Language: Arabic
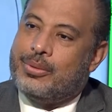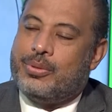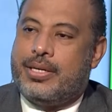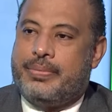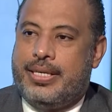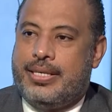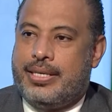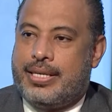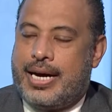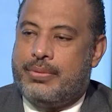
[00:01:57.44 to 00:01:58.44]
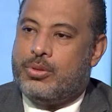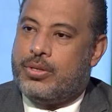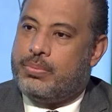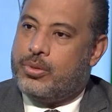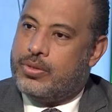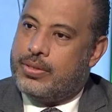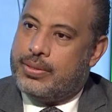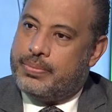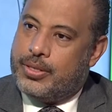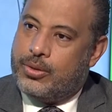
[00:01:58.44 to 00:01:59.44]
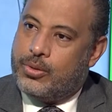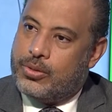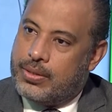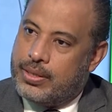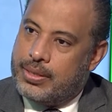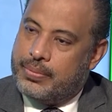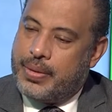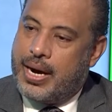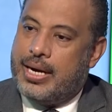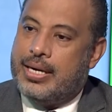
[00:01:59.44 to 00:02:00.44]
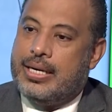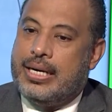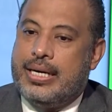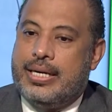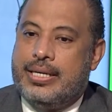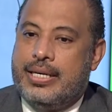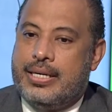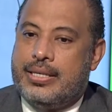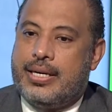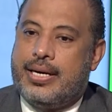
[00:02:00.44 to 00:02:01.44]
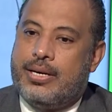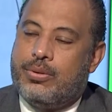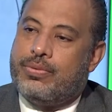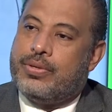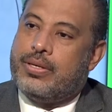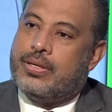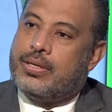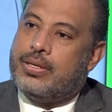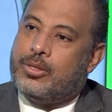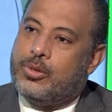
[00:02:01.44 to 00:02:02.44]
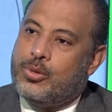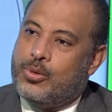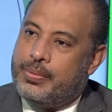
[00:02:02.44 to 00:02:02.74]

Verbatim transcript: وده بيحتاج دعم وسبورت من الاسره مع ان احنا ندخله في رياضه يكون هو